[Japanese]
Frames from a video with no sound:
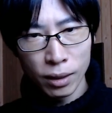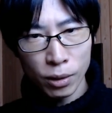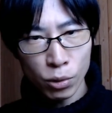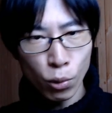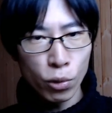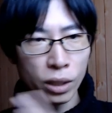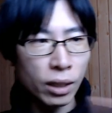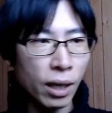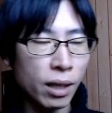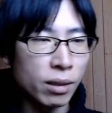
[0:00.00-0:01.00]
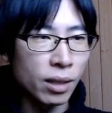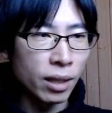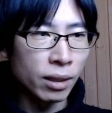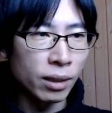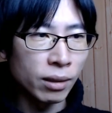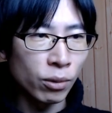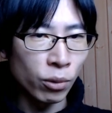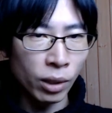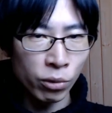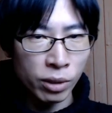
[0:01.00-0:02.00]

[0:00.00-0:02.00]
そういった犯罪というか不